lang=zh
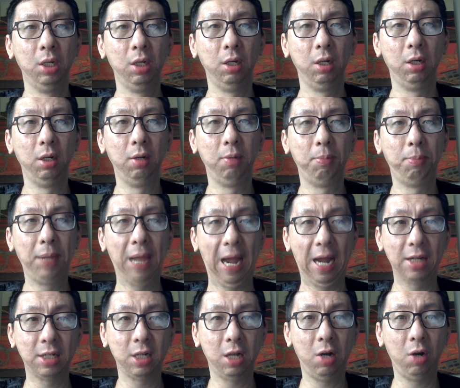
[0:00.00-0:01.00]
呃不
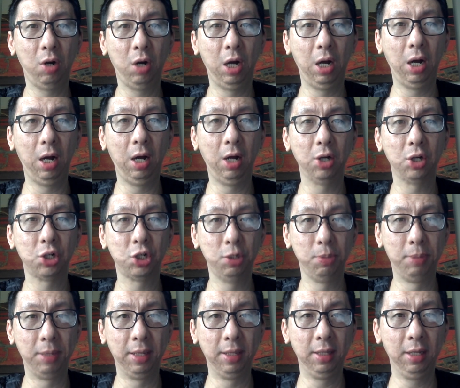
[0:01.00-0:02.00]
雅照啊、视
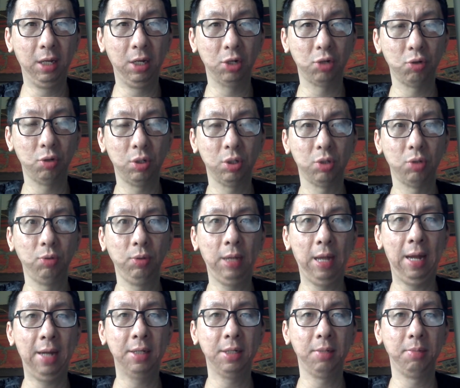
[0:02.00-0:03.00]
频呢，说是从
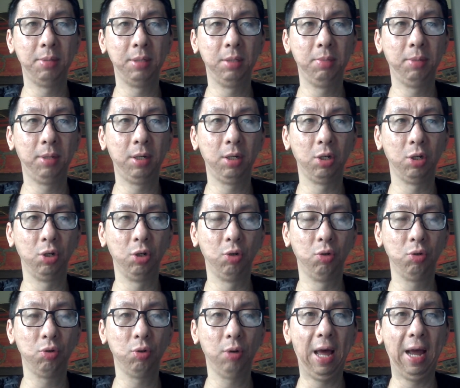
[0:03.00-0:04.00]
他这个笔记本里
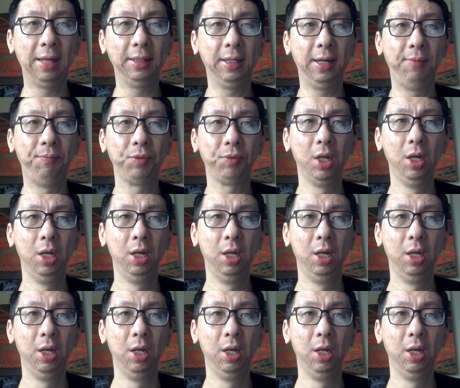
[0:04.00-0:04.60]
流出来的。